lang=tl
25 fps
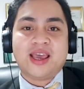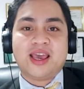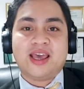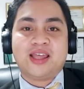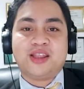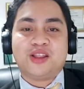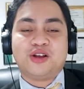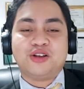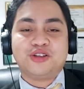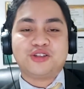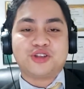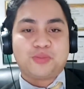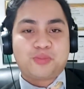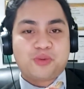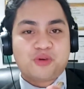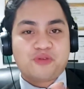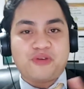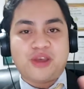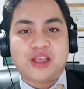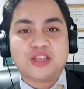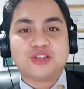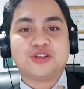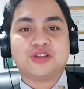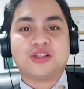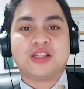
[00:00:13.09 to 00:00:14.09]
And also
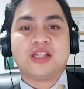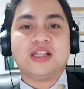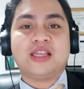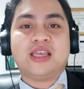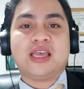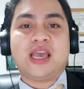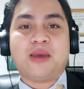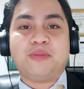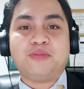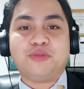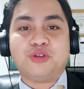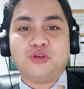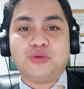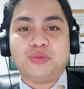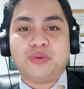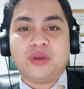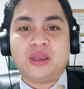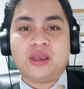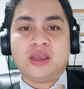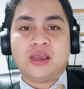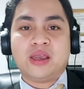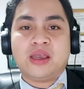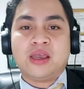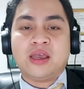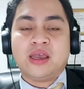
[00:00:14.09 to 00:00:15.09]
professionally, I'm
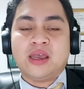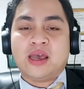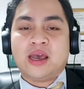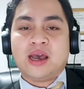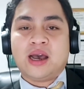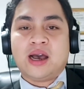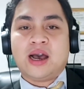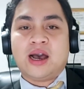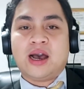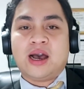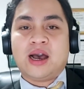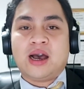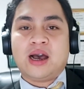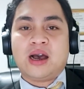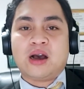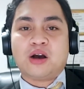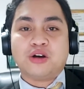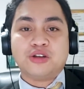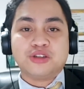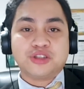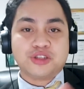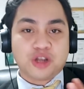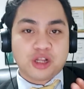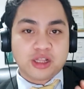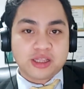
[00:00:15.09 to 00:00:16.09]
doing uh,
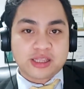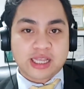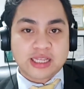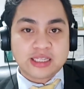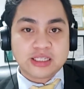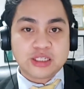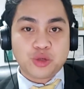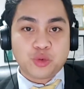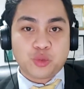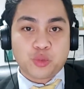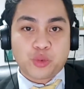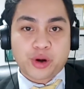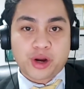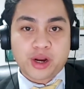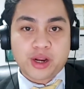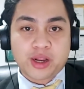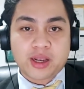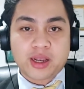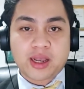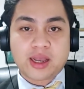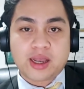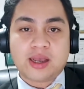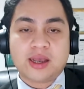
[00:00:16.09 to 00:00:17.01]
consultancy work.